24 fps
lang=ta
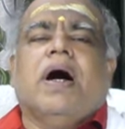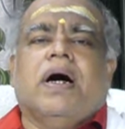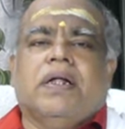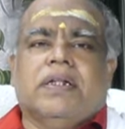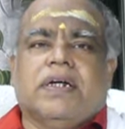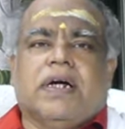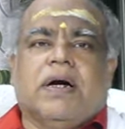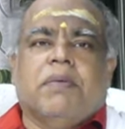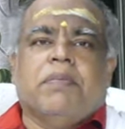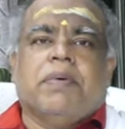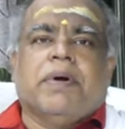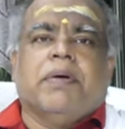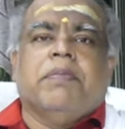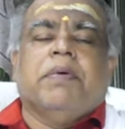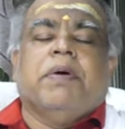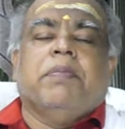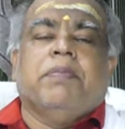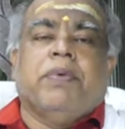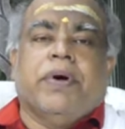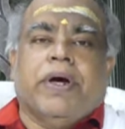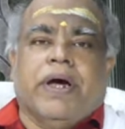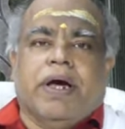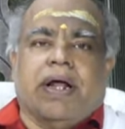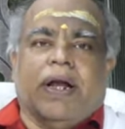அதுக்கப்புறம்
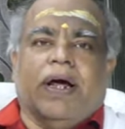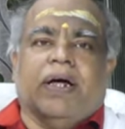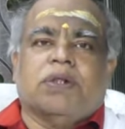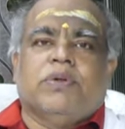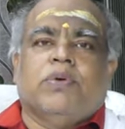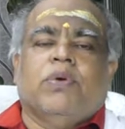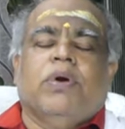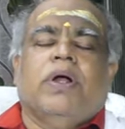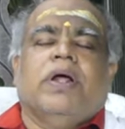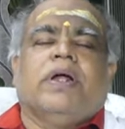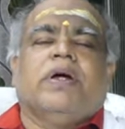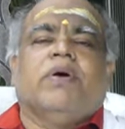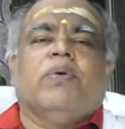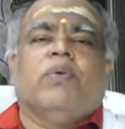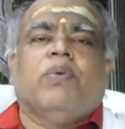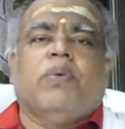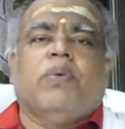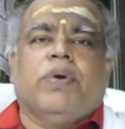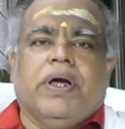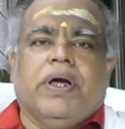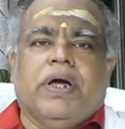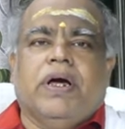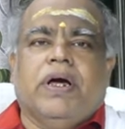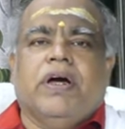இப்போ ஏனாத்தூரில்
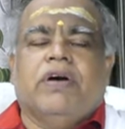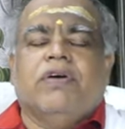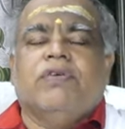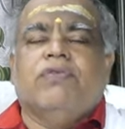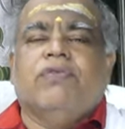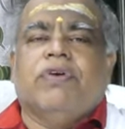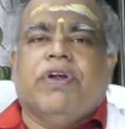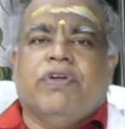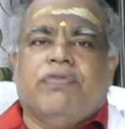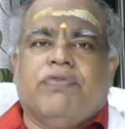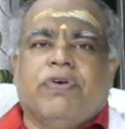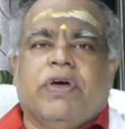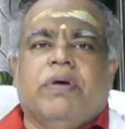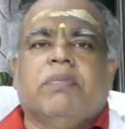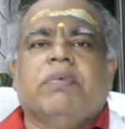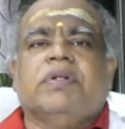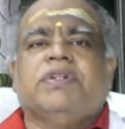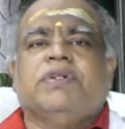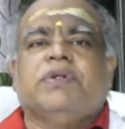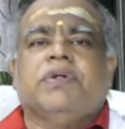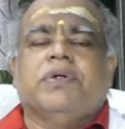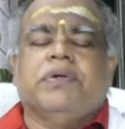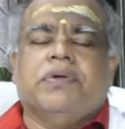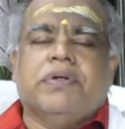இருக்கக்கூடிய வெரி
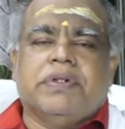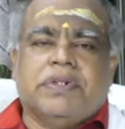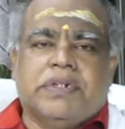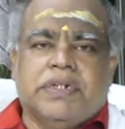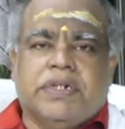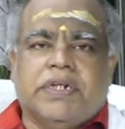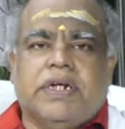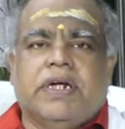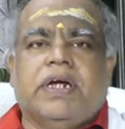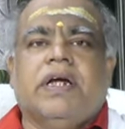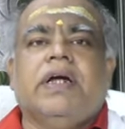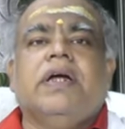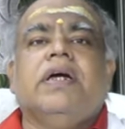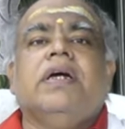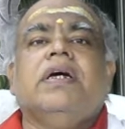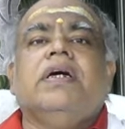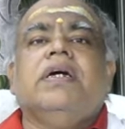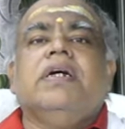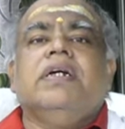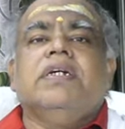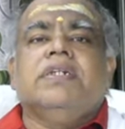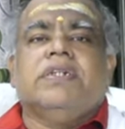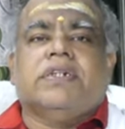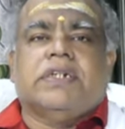ஃபேமஸ் யூனிவர்சிட்டி
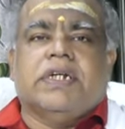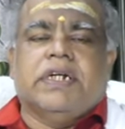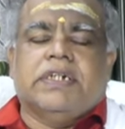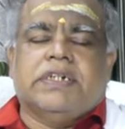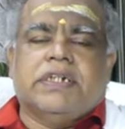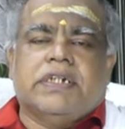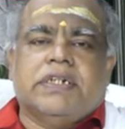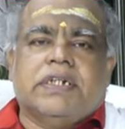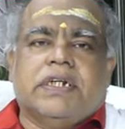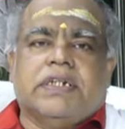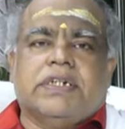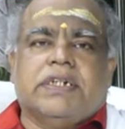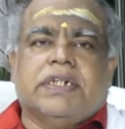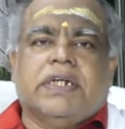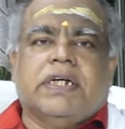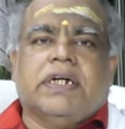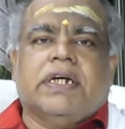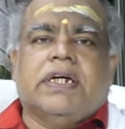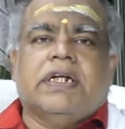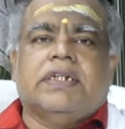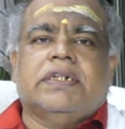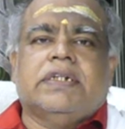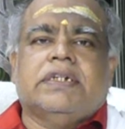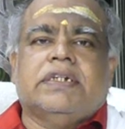ஸ்ரீ
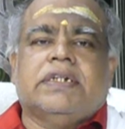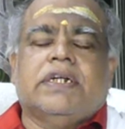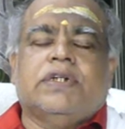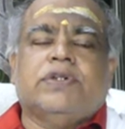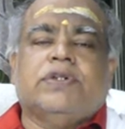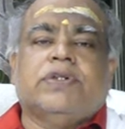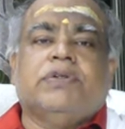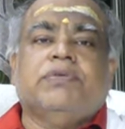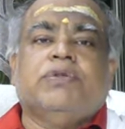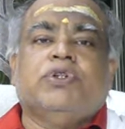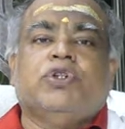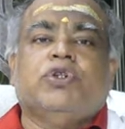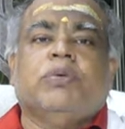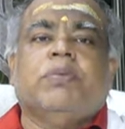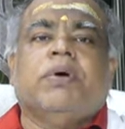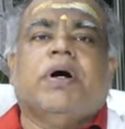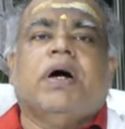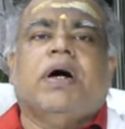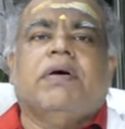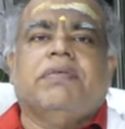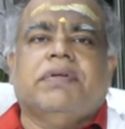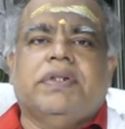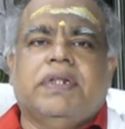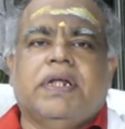சந்திரசேகரந்த சரசு விஸ்வ
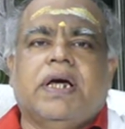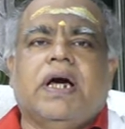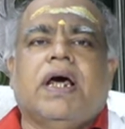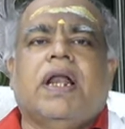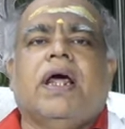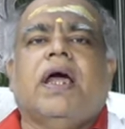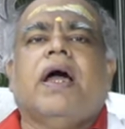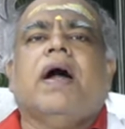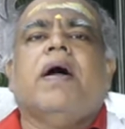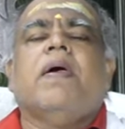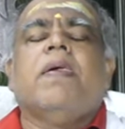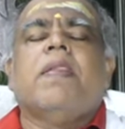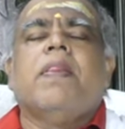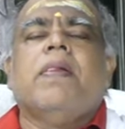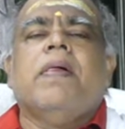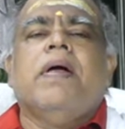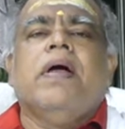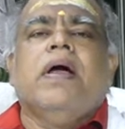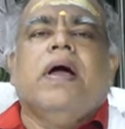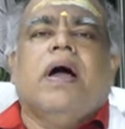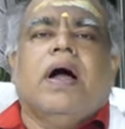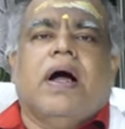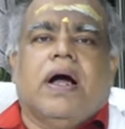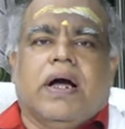மகாவித்யாலயா
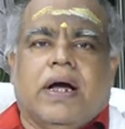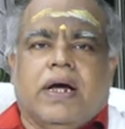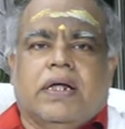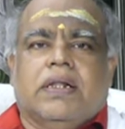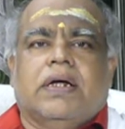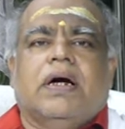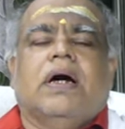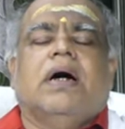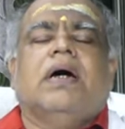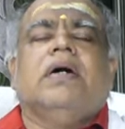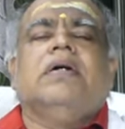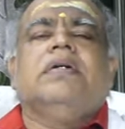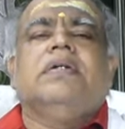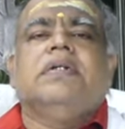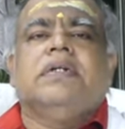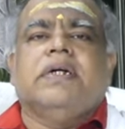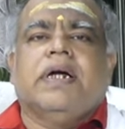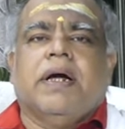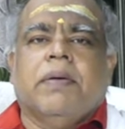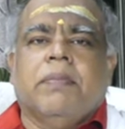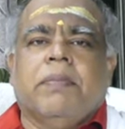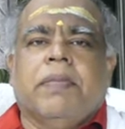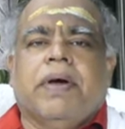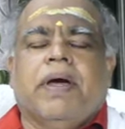அங்கே தான்
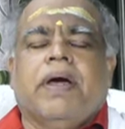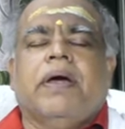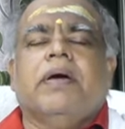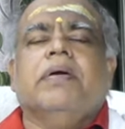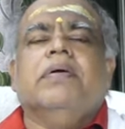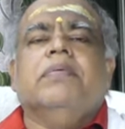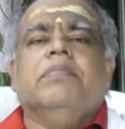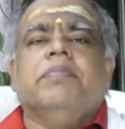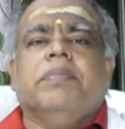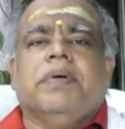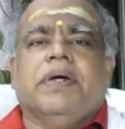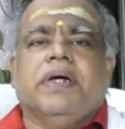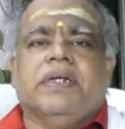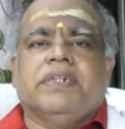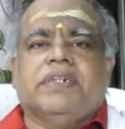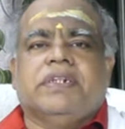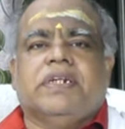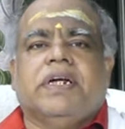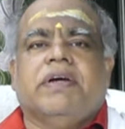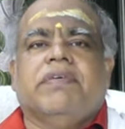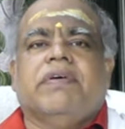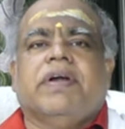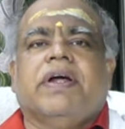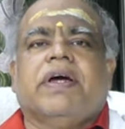எம்ஏ
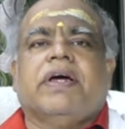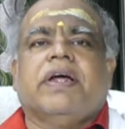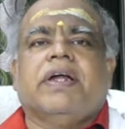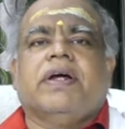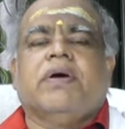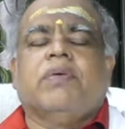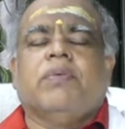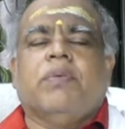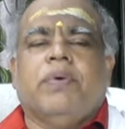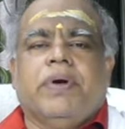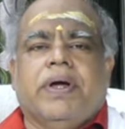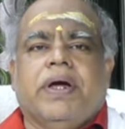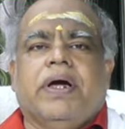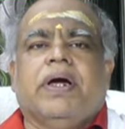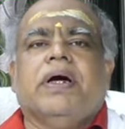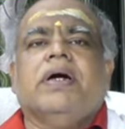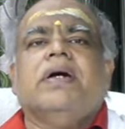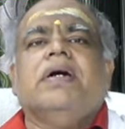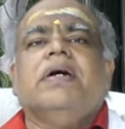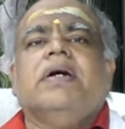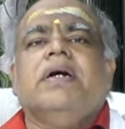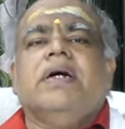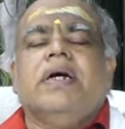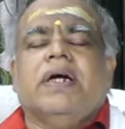பிஹெச்டி வரைக்கும் இருக்கக்கூடிய
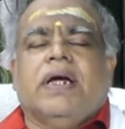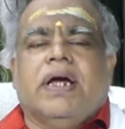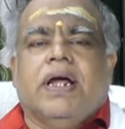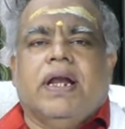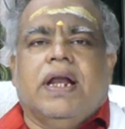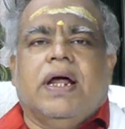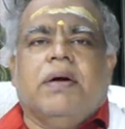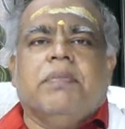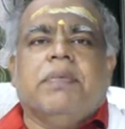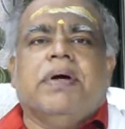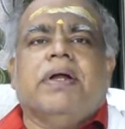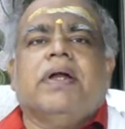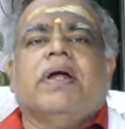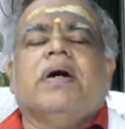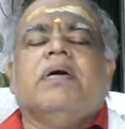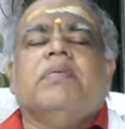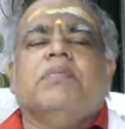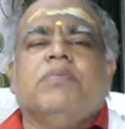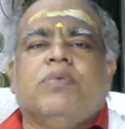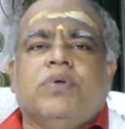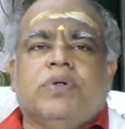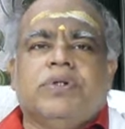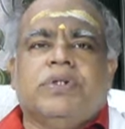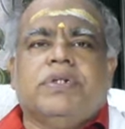எல்லாமே
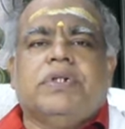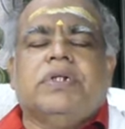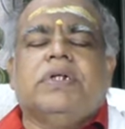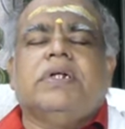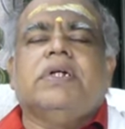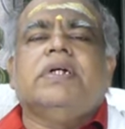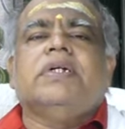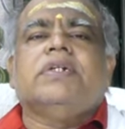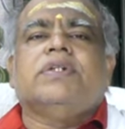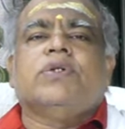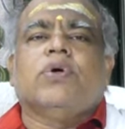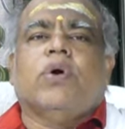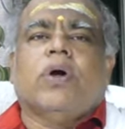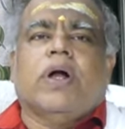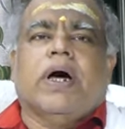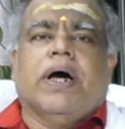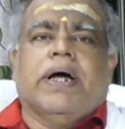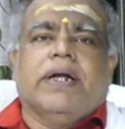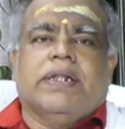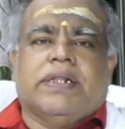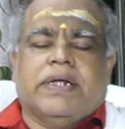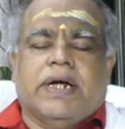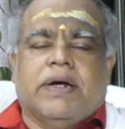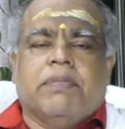நான் முடிச்சுட்டு
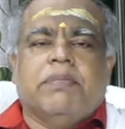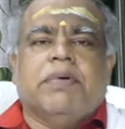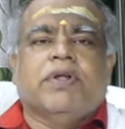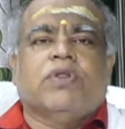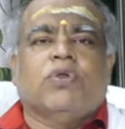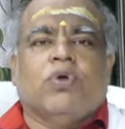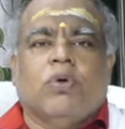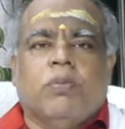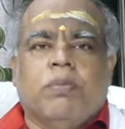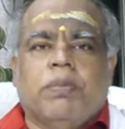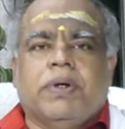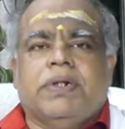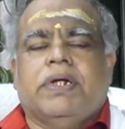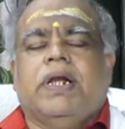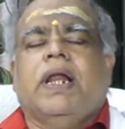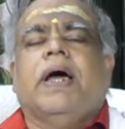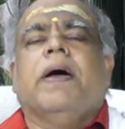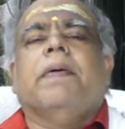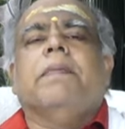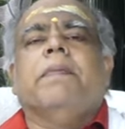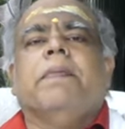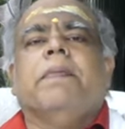தொள்ளாயிரத்தி எண்பத்தொம்பதில்